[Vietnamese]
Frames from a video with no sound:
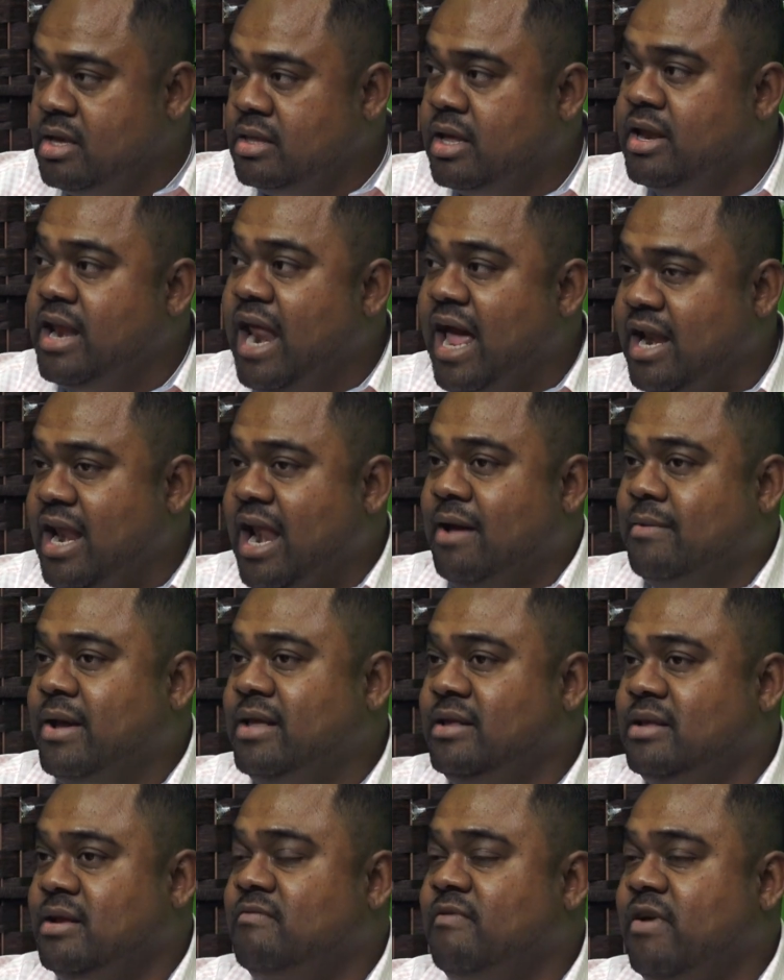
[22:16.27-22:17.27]
thì đây là
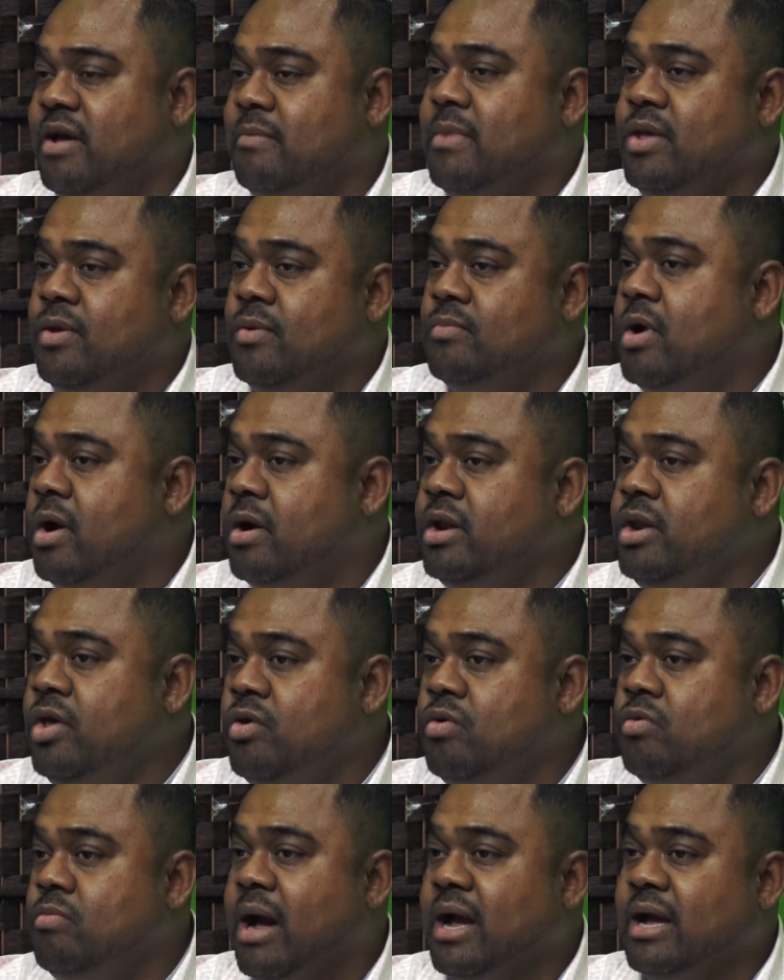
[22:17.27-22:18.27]
cái sự việc mà Dũng nói
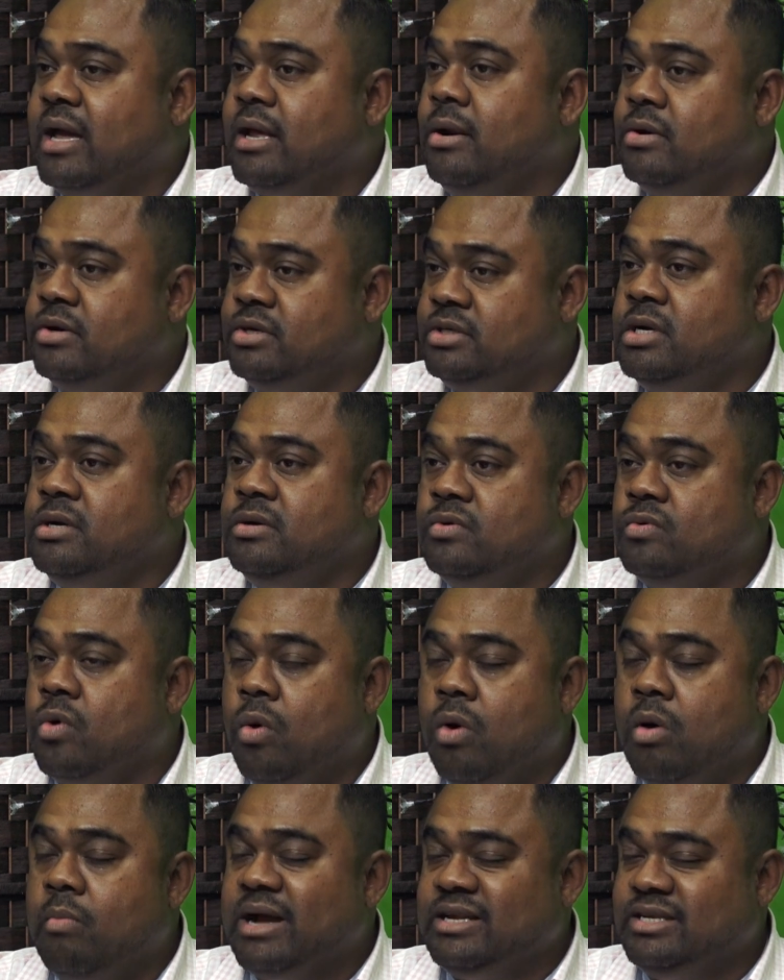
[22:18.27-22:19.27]
nếu mà luật sư
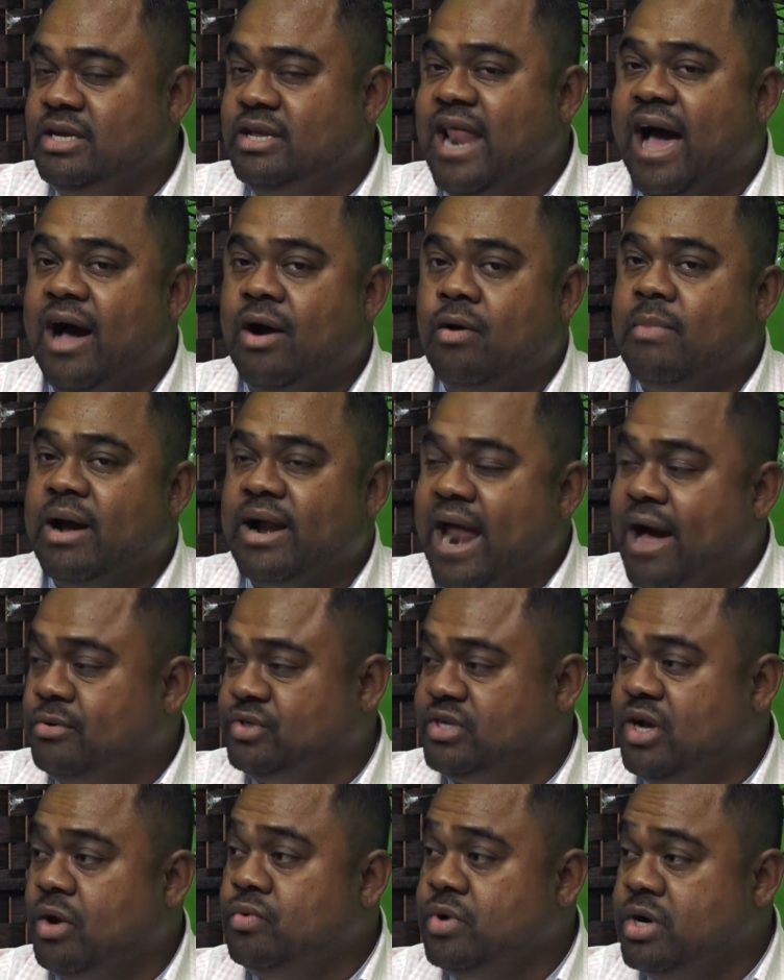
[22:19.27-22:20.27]
của bác sĩ Đào mà đào
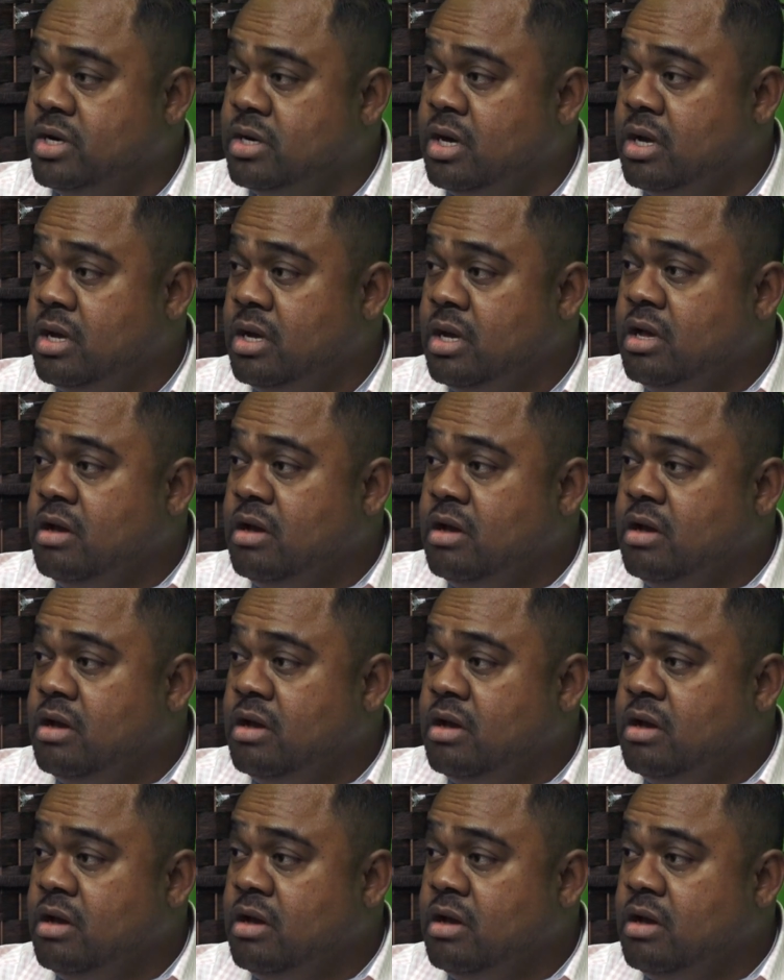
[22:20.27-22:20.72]
sâu nữa